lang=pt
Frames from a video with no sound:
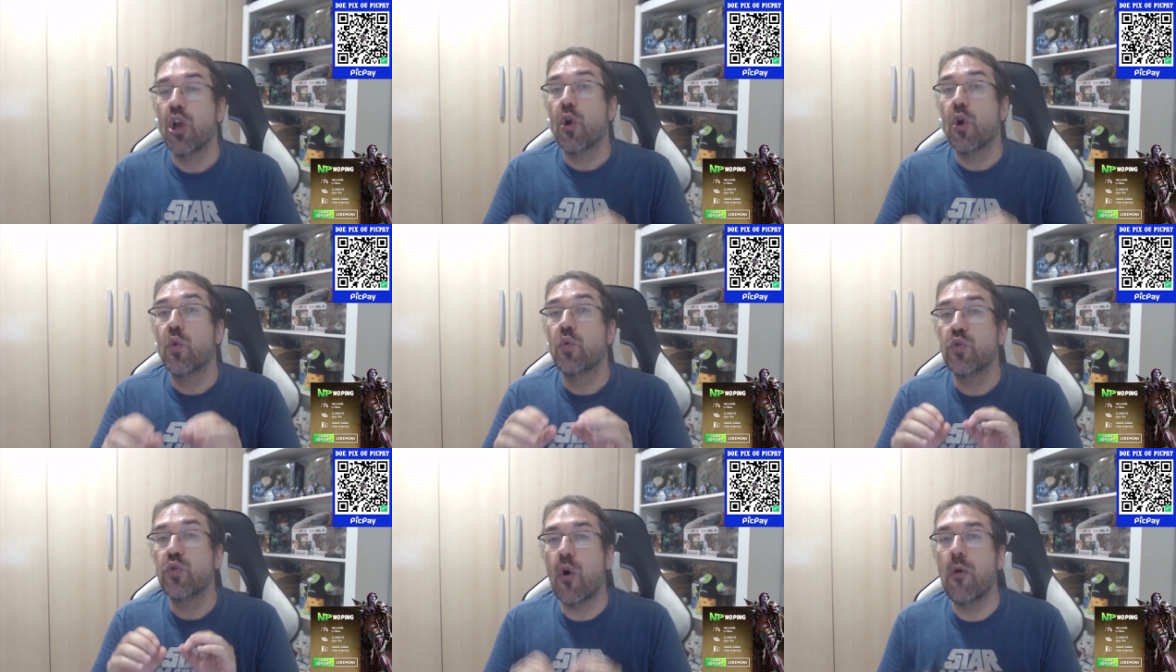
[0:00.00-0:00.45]

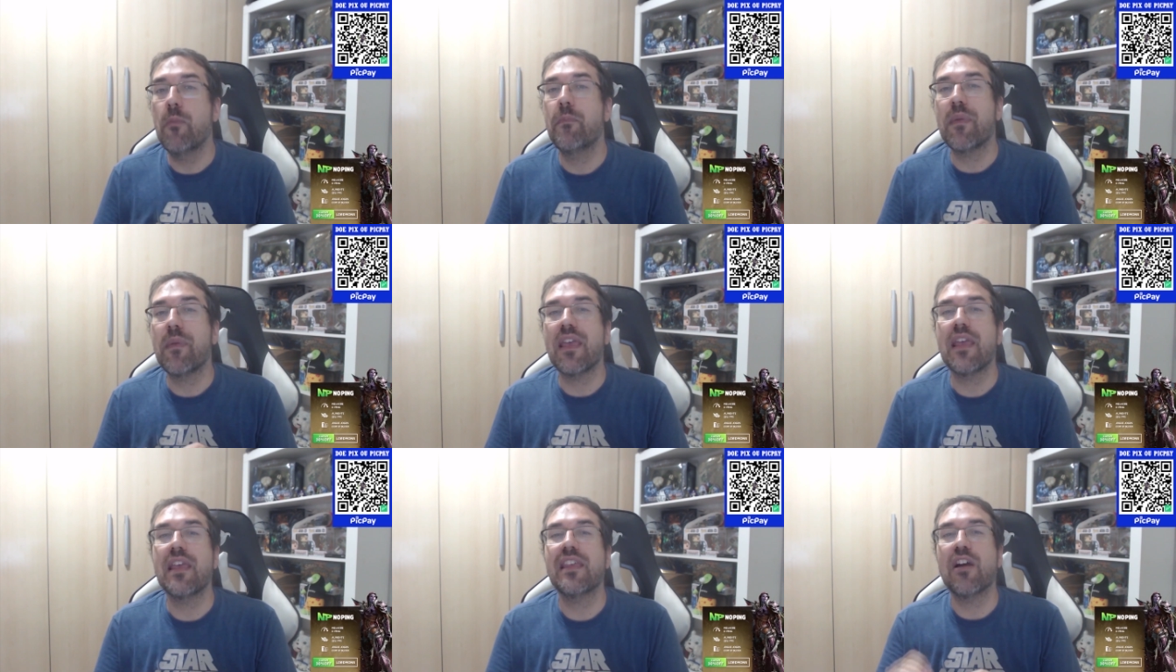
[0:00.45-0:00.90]
O
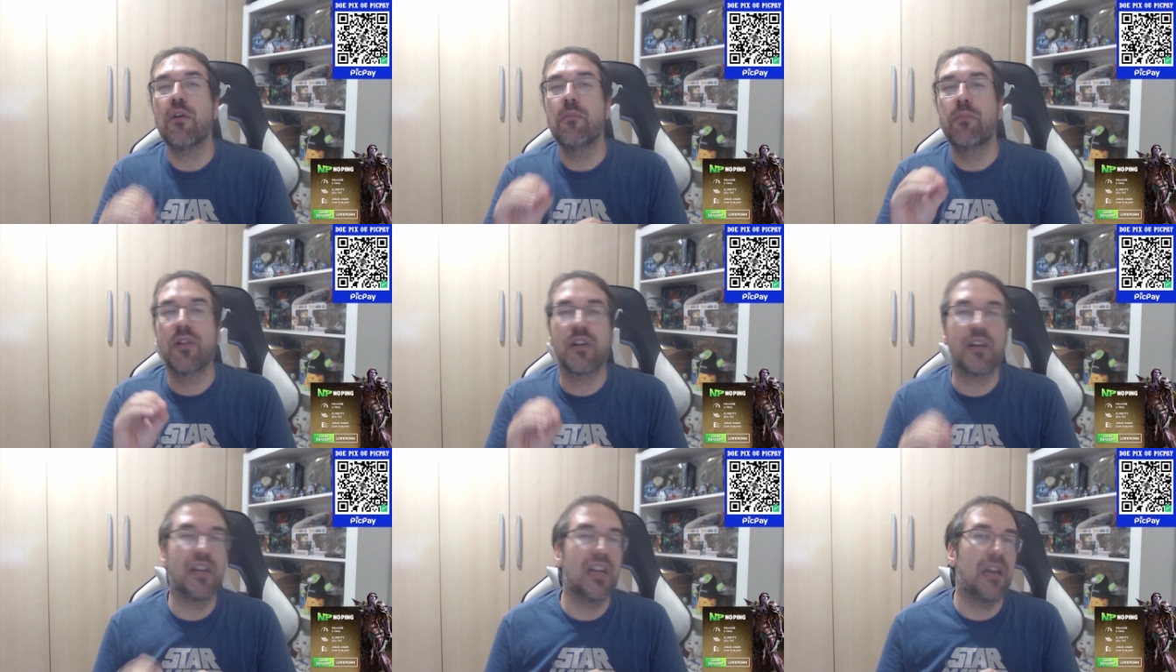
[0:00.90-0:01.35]
NoPing é um
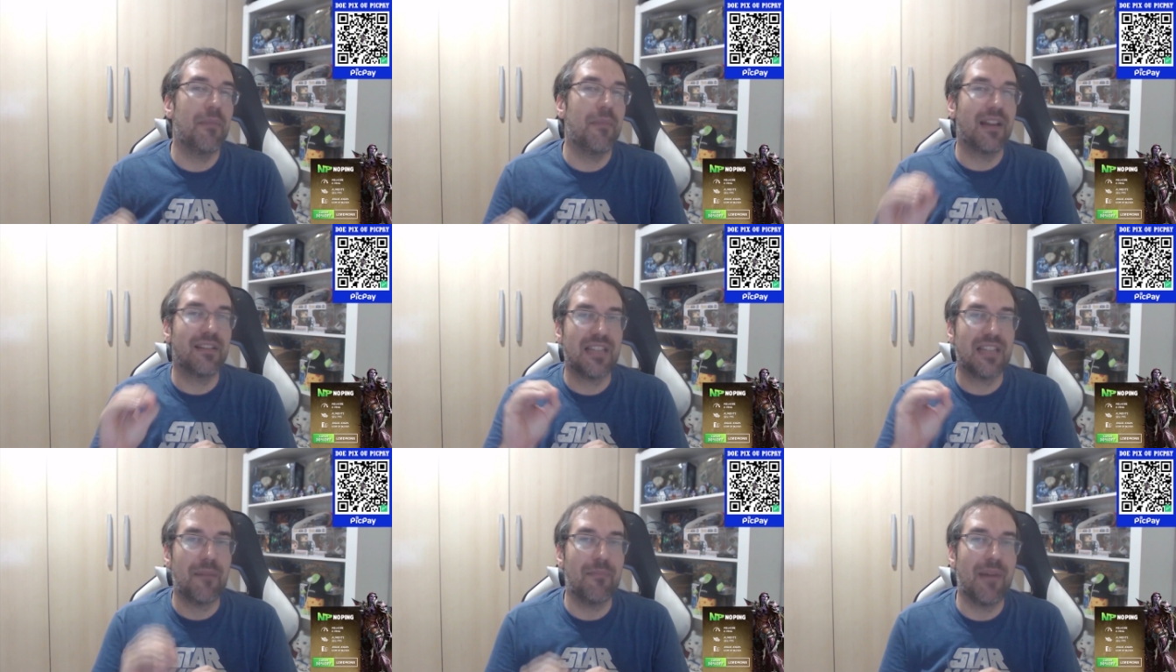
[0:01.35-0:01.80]
programa que
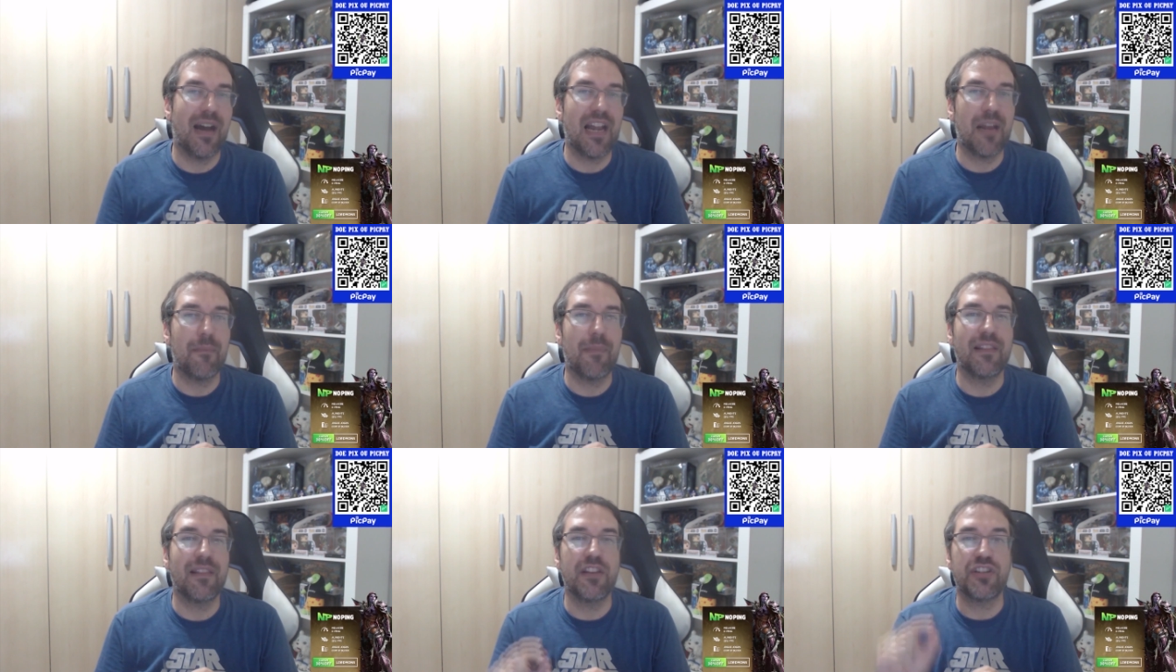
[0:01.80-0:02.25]
trabalha
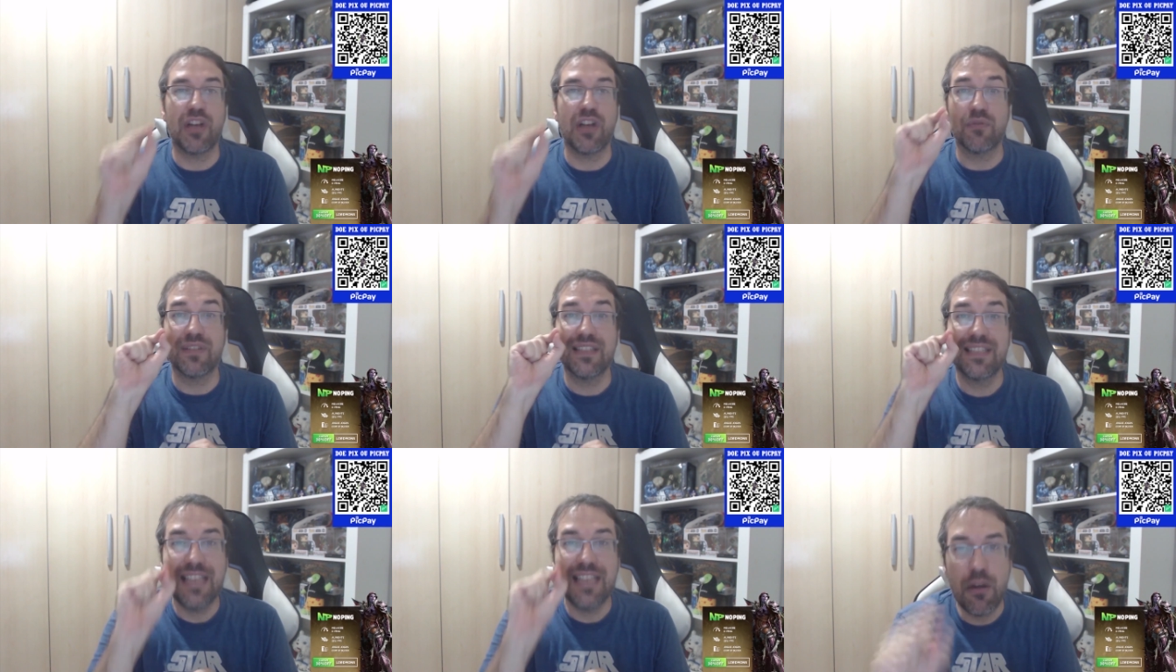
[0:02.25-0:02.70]
para deixar os
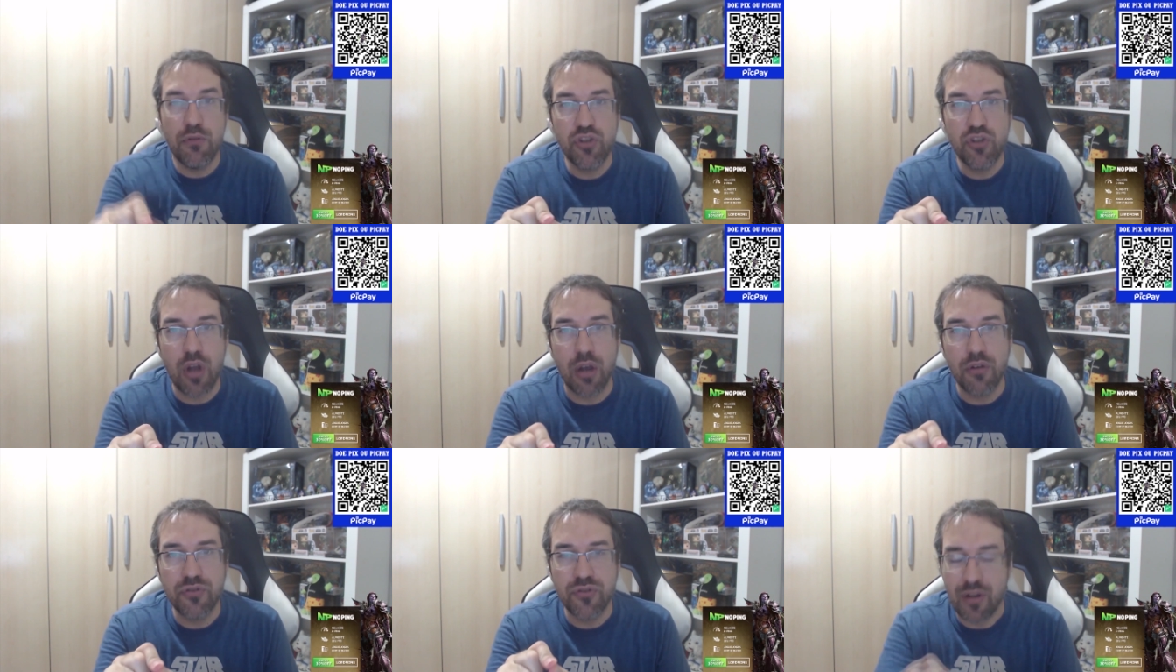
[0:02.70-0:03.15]
seus
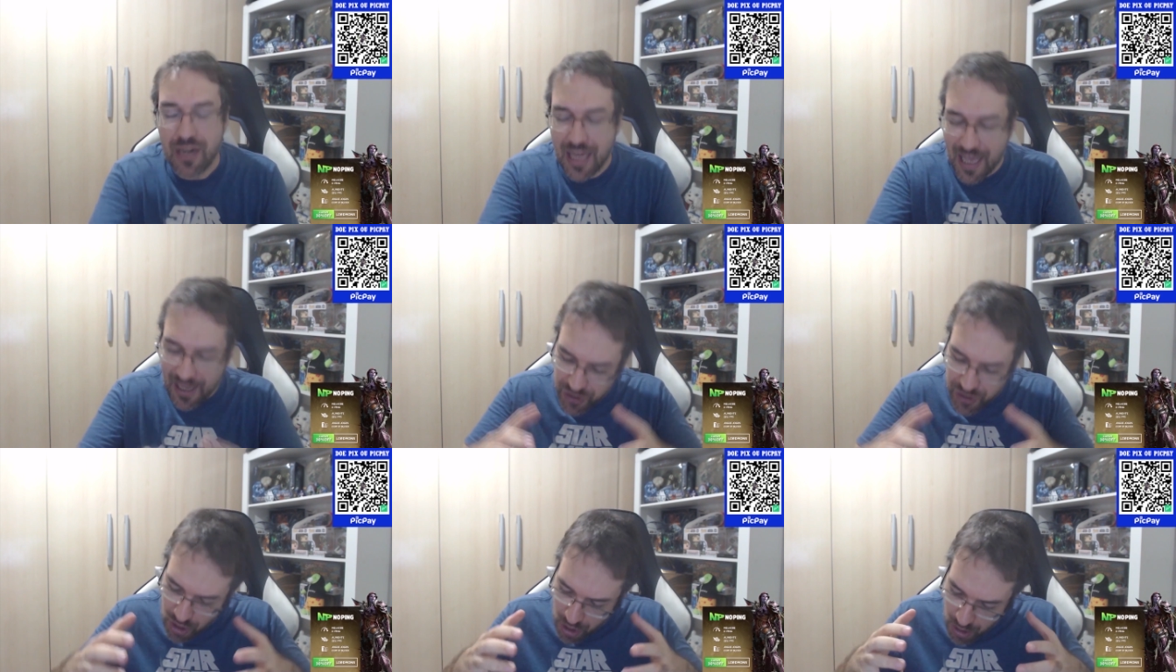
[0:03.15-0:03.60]
jogos online